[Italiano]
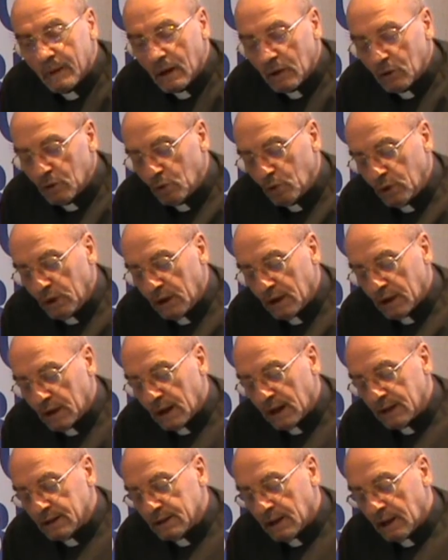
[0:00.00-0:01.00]
Lui in
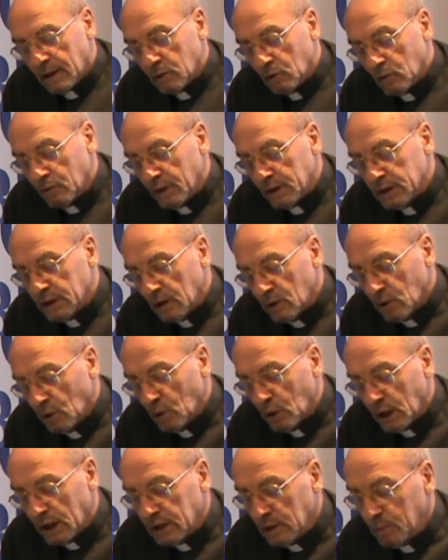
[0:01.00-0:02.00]
realtà non vede
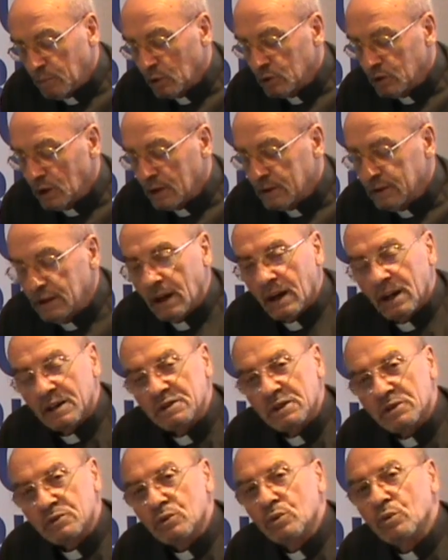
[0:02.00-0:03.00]
l'ora di poter dire a
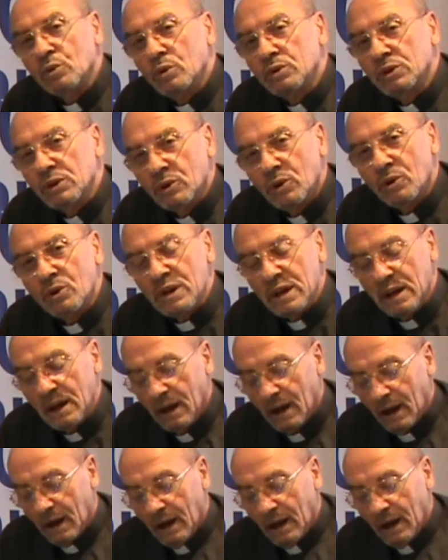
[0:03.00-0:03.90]
ciascuno di noi